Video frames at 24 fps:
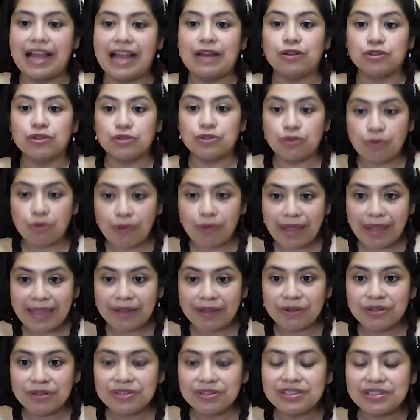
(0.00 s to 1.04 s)
a los
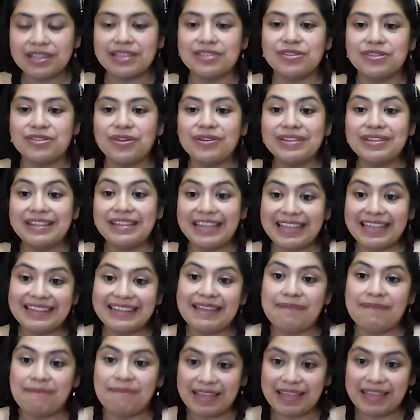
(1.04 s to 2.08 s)
juegos que son
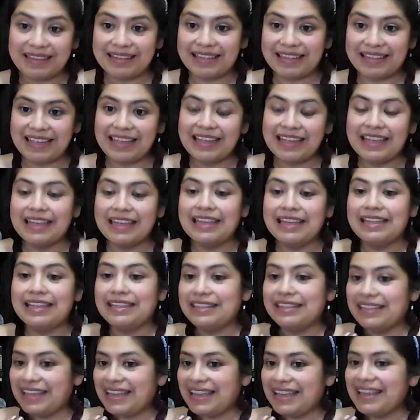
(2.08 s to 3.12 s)
netamente
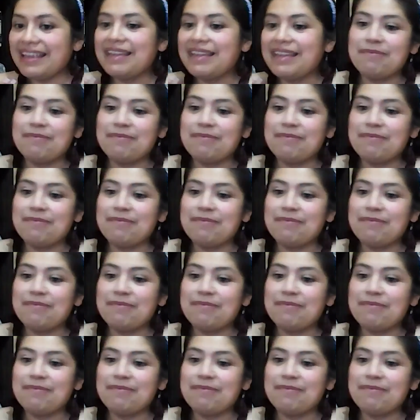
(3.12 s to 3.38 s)
de